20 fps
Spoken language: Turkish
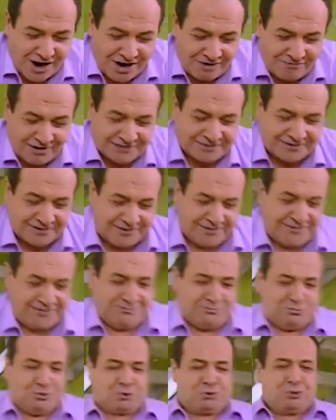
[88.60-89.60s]
kahvaltının
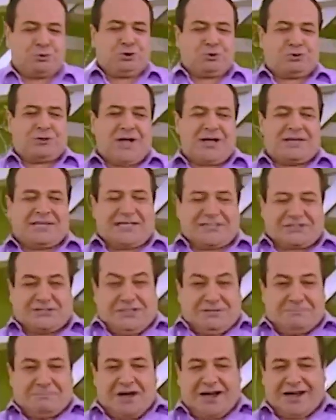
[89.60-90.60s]
mutlulukla
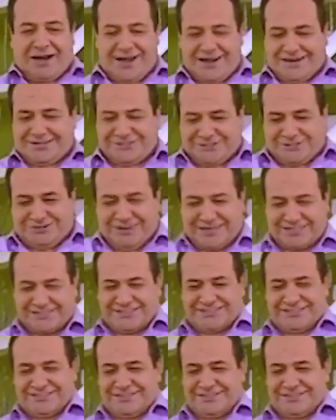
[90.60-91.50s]
kesin bir alakası var.